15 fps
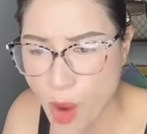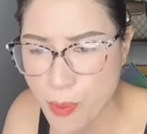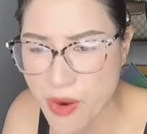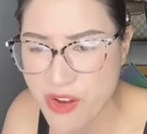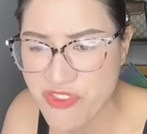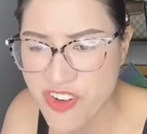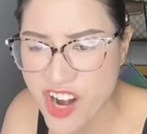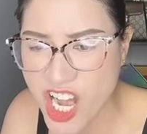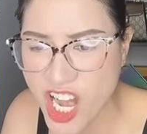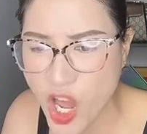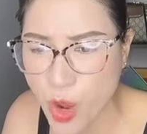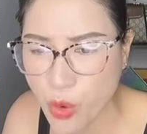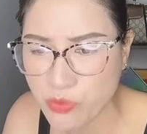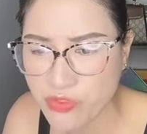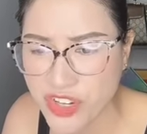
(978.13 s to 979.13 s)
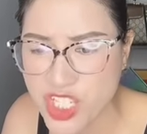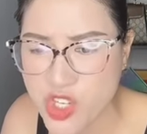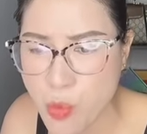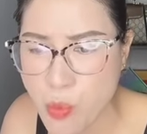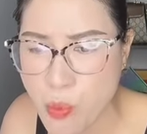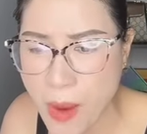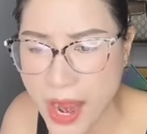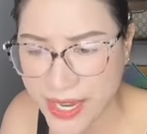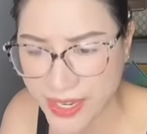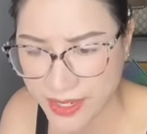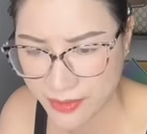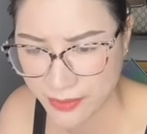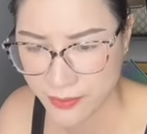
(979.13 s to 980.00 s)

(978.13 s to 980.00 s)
mới vừa lồn với chúng mày